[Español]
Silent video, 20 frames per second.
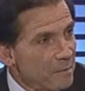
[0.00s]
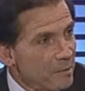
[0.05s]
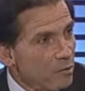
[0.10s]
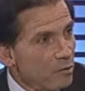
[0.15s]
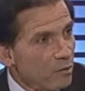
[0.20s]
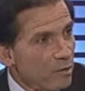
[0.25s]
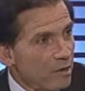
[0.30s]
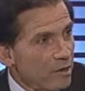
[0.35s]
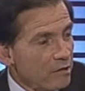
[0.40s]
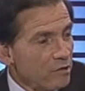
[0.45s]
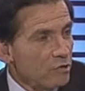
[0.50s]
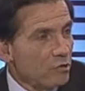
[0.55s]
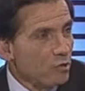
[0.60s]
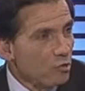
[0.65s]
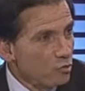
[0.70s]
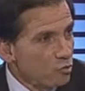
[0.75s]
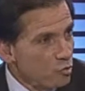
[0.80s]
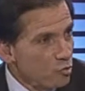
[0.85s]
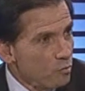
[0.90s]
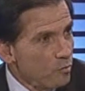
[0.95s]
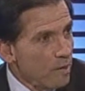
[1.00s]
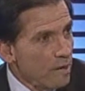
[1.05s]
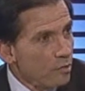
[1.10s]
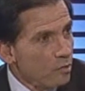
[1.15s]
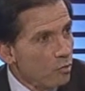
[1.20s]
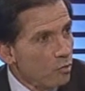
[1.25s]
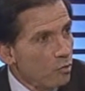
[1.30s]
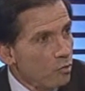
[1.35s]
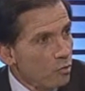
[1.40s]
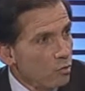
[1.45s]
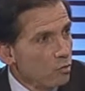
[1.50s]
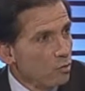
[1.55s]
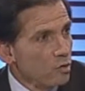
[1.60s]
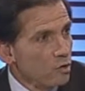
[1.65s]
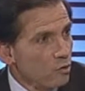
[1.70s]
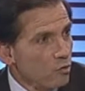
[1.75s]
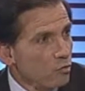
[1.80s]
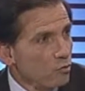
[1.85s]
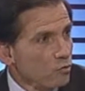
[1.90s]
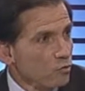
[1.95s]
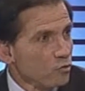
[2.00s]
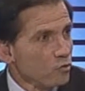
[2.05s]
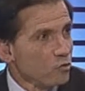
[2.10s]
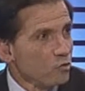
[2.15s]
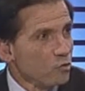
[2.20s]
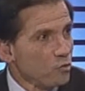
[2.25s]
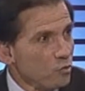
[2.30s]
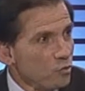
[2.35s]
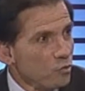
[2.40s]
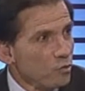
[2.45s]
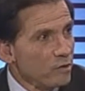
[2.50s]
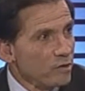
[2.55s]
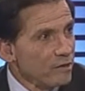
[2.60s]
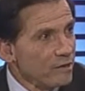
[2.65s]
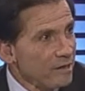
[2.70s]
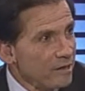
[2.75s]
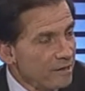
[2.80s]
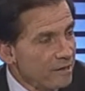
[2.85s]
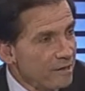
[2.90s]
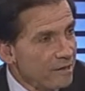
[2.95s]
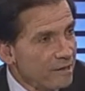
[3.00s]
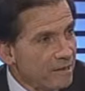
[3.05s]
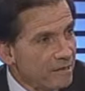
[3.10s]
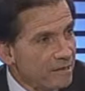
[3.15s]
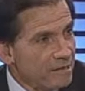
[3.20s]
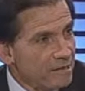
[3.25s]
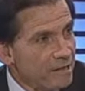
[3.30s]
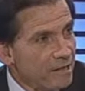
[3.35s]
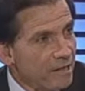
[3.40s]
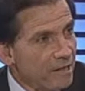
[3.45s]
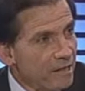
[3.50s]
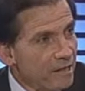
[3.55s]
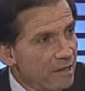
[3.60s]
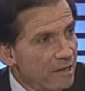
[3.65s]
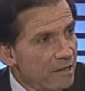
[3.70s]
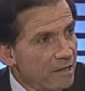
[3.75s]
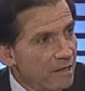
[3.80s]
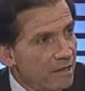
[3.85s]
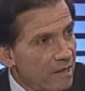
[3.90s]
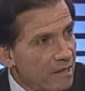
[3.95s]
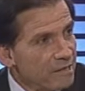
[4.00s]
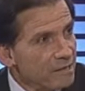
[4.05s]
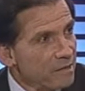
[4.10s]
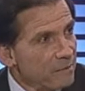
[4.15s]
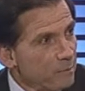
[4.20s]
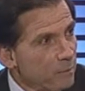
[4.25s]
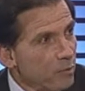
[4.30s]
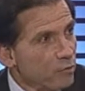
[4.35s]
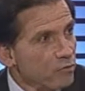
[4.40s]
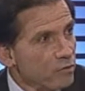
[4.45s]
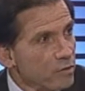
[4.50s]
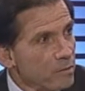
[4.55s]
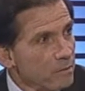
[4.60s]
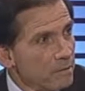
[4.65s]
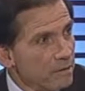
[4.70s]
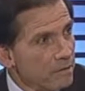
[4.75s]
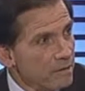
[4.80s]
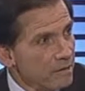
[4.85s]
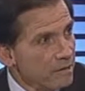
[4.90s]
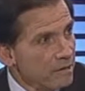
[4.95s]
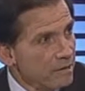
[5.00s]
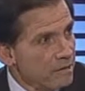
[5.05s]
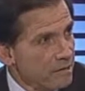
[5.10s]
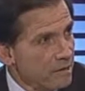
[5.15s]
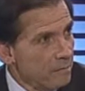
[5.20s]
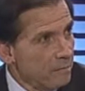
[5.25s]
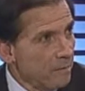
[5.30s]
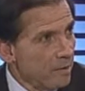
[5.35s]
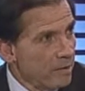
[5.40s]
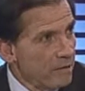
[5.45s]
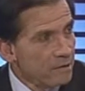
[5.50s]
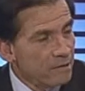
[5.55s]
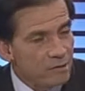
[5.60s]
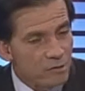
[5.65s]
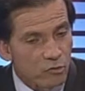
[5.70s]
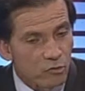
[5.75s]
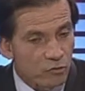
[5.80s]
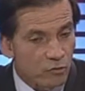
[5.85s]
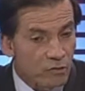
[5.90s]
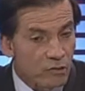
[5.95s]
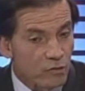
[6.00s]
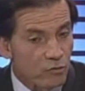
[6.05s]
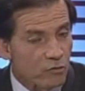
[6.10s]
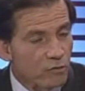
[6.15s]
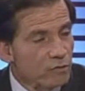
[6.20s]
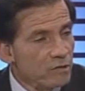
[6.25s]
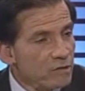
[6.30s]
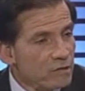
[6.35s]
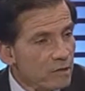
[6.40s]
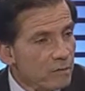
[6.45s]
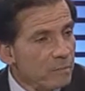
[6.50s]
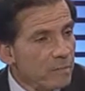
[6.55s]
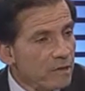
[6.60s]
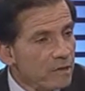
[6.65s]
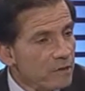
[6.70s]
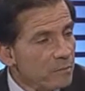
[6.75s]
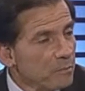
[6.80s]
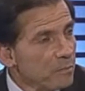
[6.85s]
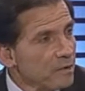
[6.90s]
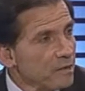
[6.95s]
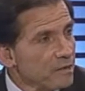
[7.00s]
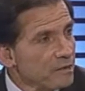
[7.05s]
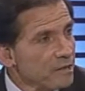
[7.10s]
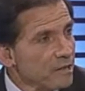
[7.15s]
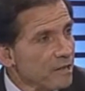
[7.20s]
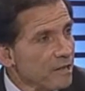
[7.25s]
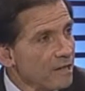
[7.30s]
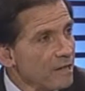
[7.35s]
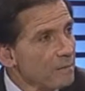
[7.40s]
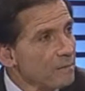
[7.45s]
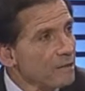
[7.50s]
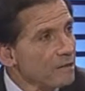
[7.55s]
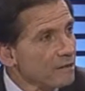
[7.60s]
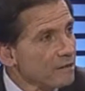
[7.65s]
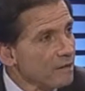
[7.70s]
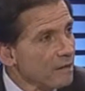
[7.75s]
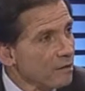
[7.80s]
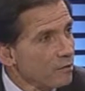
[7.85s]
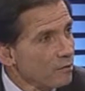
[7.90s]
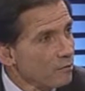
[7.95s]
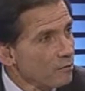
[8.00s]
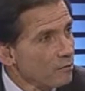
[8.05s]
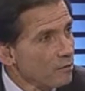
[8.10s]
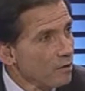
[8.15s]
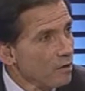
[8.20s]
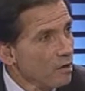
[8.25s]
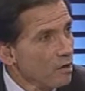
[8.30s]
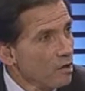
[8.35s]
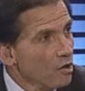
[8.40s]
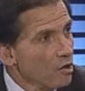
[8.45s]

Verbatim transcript: pero que con su valor y con su inteligencia hacen posible de que este país, los hijos de este país puedan estar alimentados,